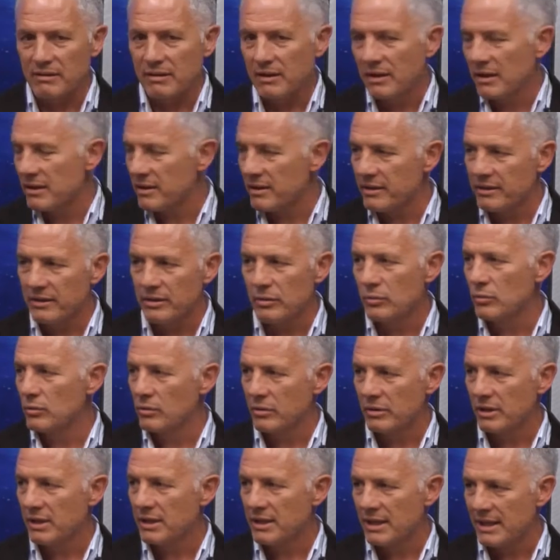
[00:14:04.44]
el
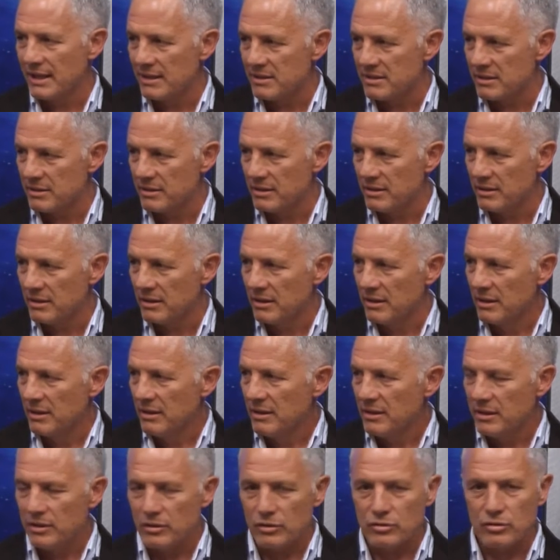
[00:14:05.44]
ridículo del casting.
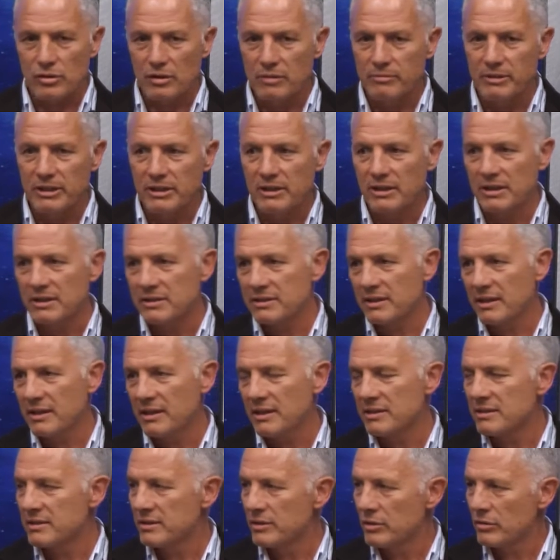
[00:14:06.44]
Y no solamente les
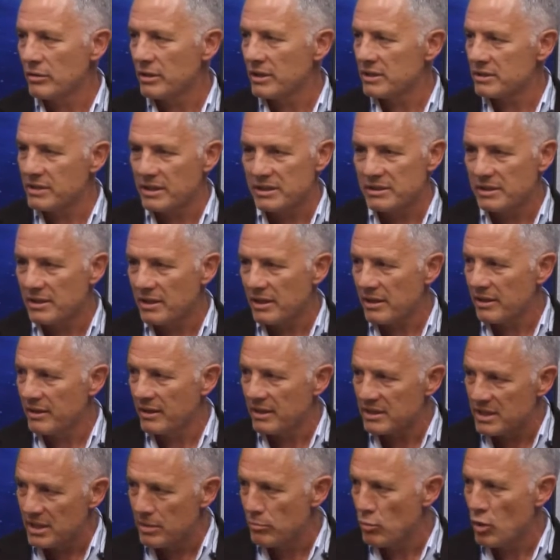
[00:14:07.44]
deja, sino que es que se
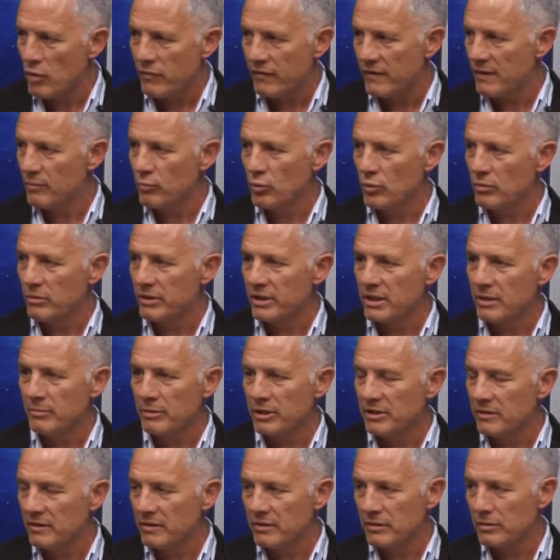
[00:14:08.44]
ríe, se mofa
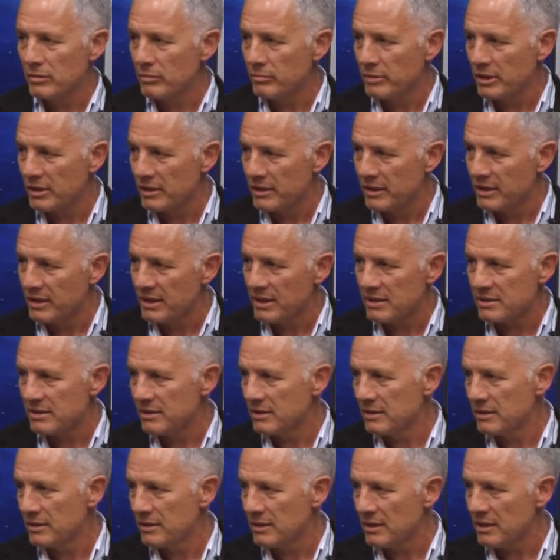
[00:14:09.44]
públicamente, dice, no, mira, ni
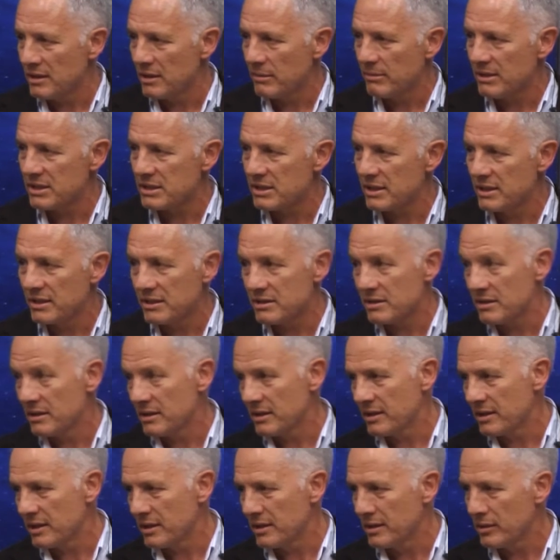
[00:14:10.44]
casting ni nada, va a ser
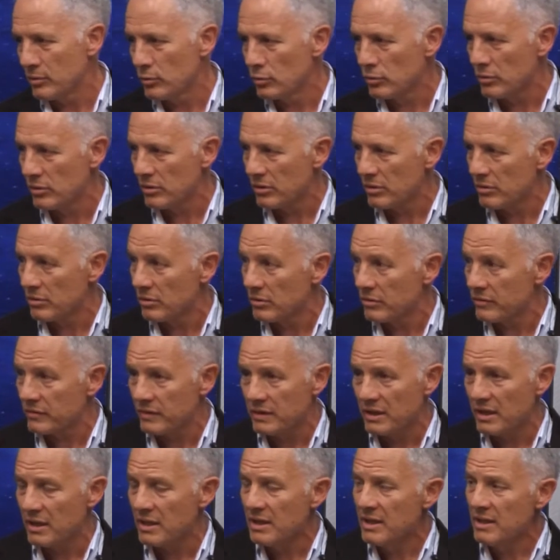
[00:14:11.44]
este que ninguno lo
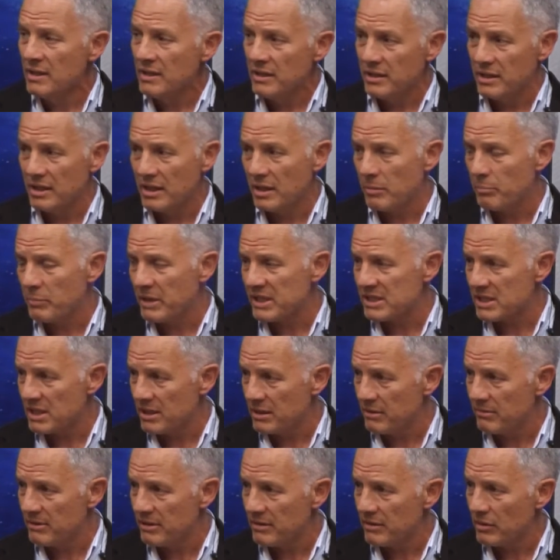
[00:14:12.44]
conocía y que
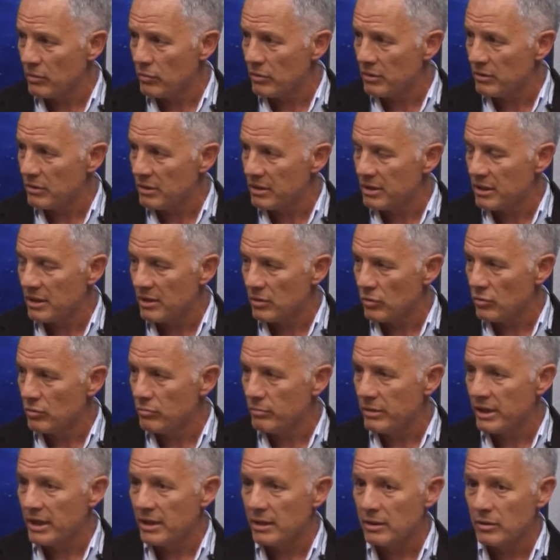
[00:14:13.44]
pasa de vez en cuando aquí
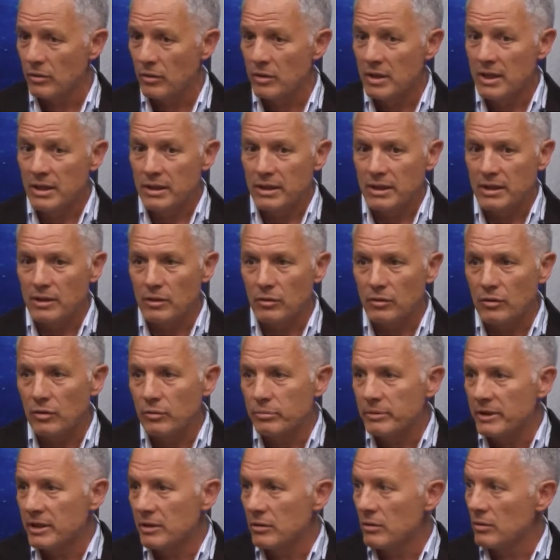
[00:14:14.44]
algún verano. Y lo
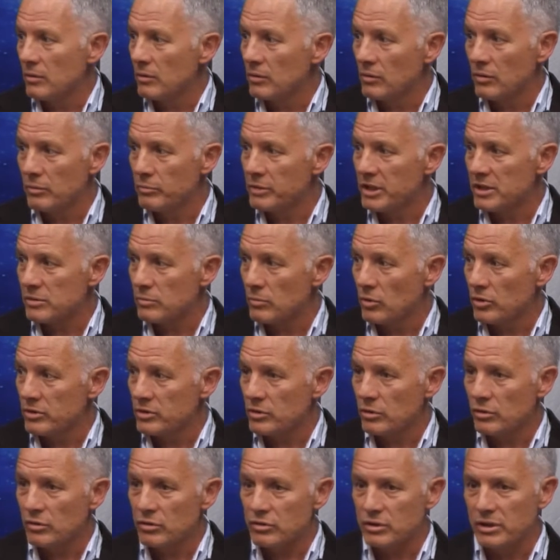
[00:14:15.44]
de lo mismo,
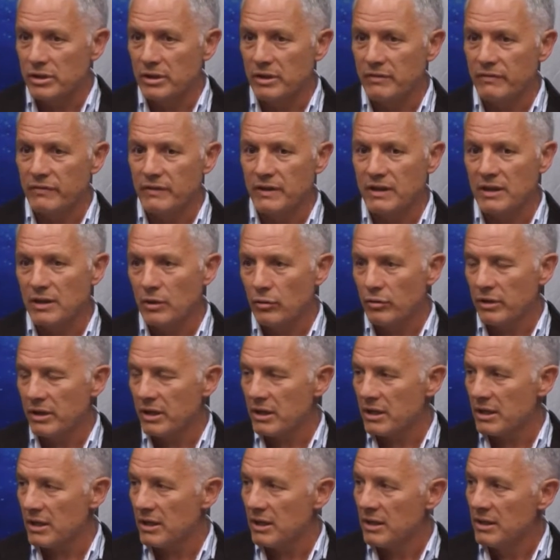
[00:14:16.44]
eso no significa o
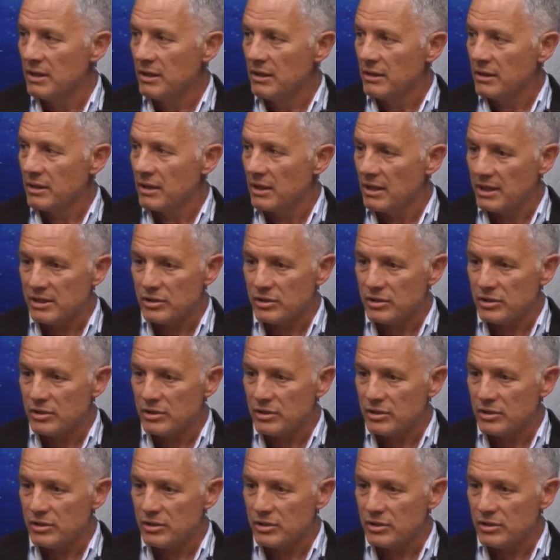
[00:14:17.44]
deja que la,